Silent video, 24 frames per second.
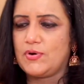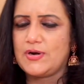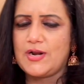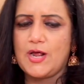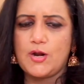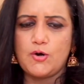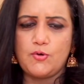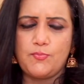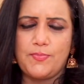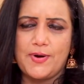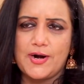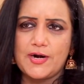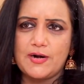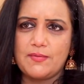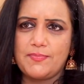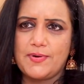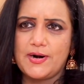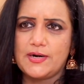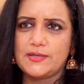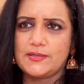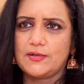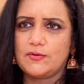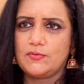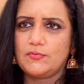ఒక నాలుగు పాటలు
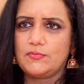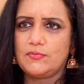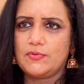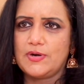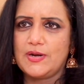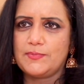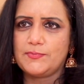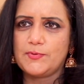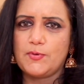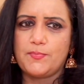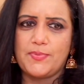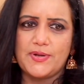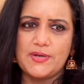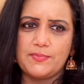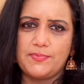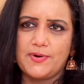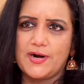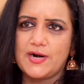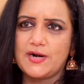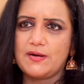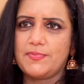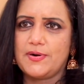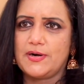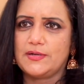పాడతారు లేకపోతే పది
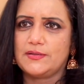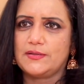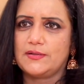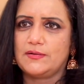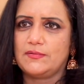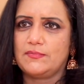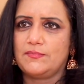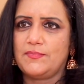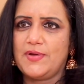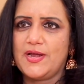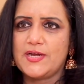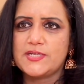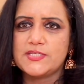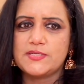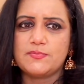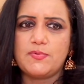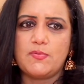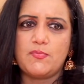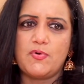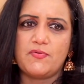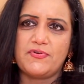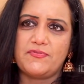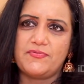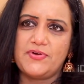పాటలు పాడతారు
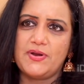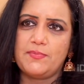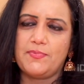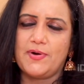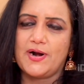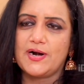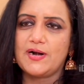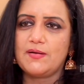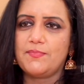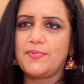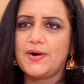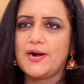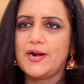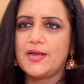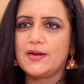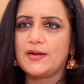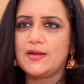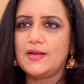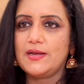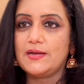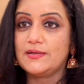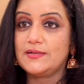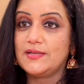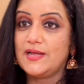మాక్సిమం ఫిఫ్టీ పాటలు పాడాక
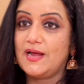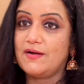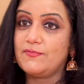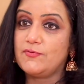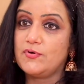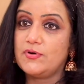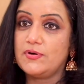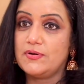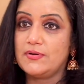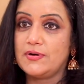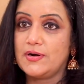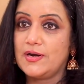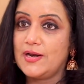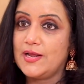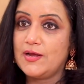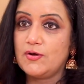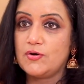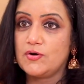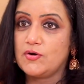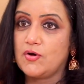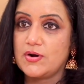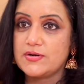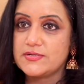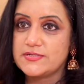ఇంకా దే హ్యావ్ టు రిలై
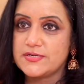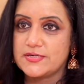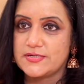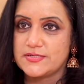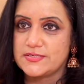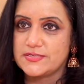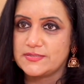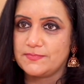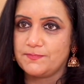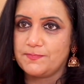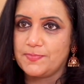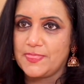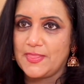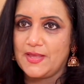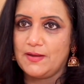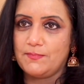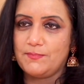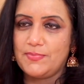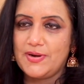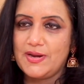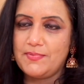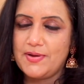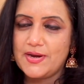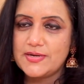ఆన్ కాన్సర్ట్స్
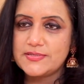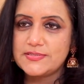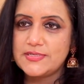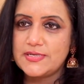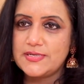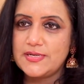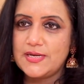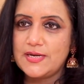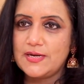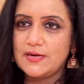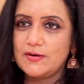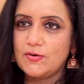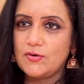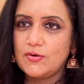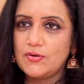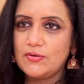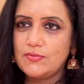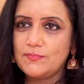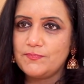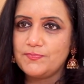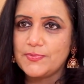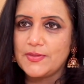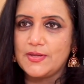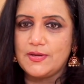ప్లేబ్యాక్ సింగింగ్ లో
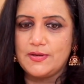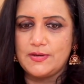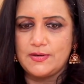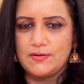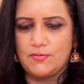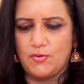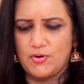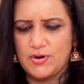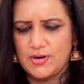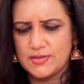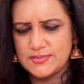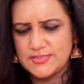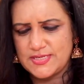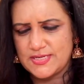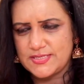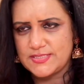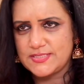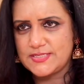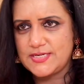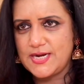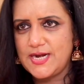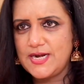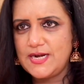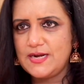ఒక
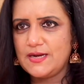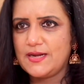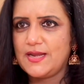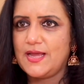సస్టైన్డ్